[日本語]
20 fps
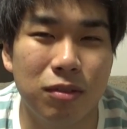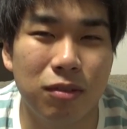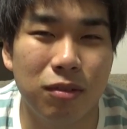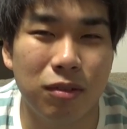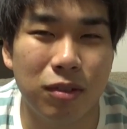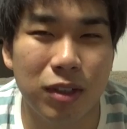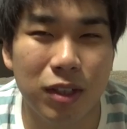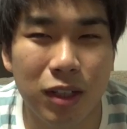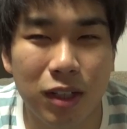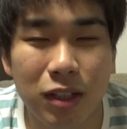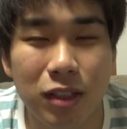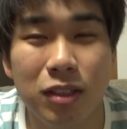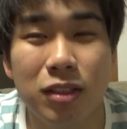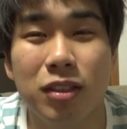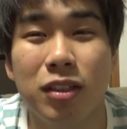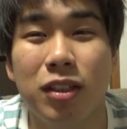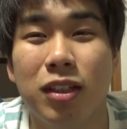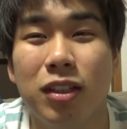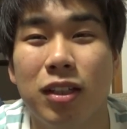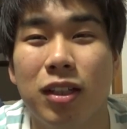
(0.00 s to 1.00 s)
お
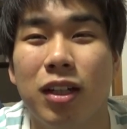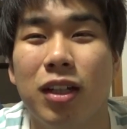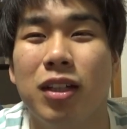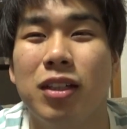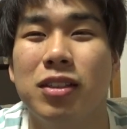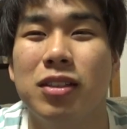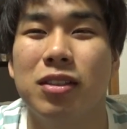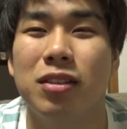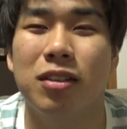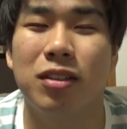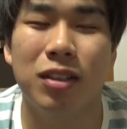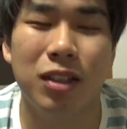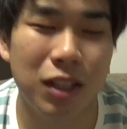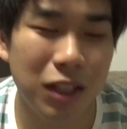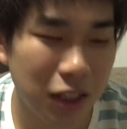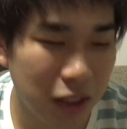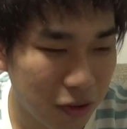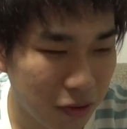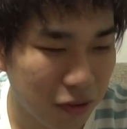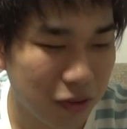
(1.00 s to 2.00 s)
客に対する
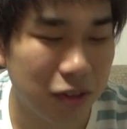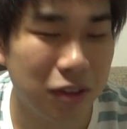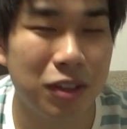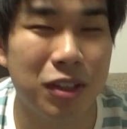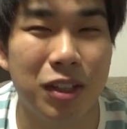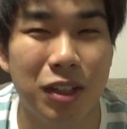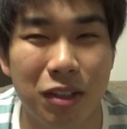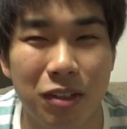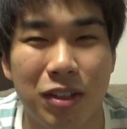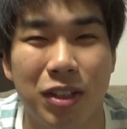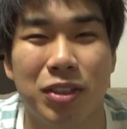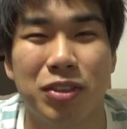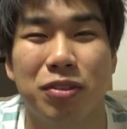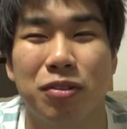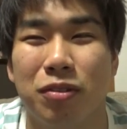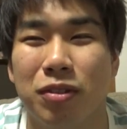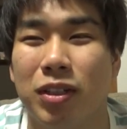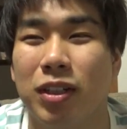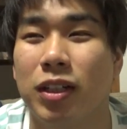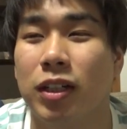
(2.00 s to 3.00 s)
態度っていうか
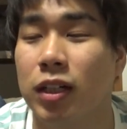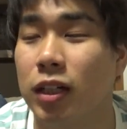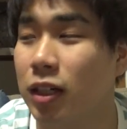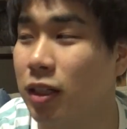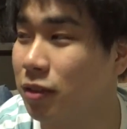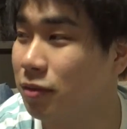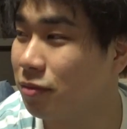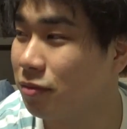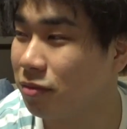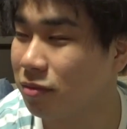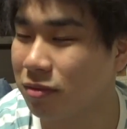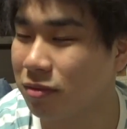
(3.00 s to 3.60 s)
ちょっとなんか